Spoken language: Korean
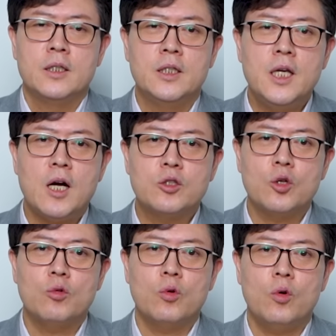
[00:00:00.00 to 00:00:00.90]

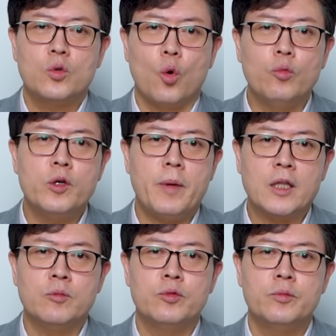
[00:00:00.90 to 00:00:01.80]
의학적으로 도움을
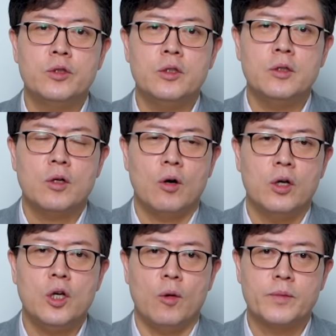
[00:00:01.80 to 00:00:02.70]
받는 부분은
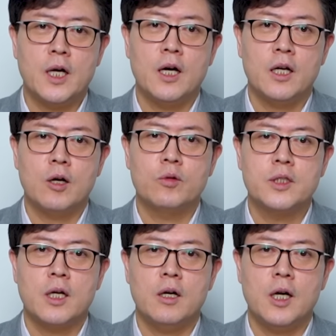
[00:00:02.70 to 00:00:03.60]
거의 없다라고
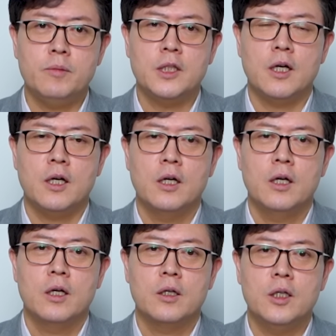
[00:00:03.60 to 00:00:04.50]
생각을 합니다.
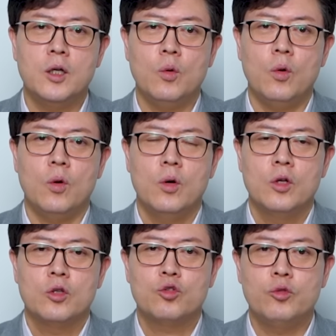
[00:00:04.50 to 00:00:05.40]
그리고
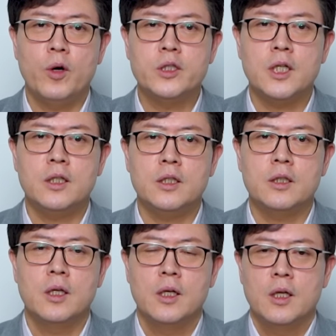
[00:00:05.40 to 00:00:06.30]
두
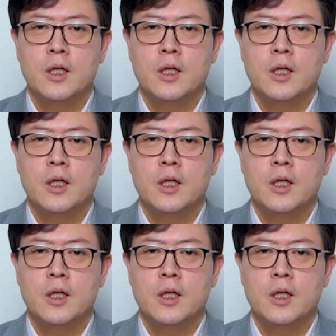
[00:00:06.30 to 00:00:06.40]
번째는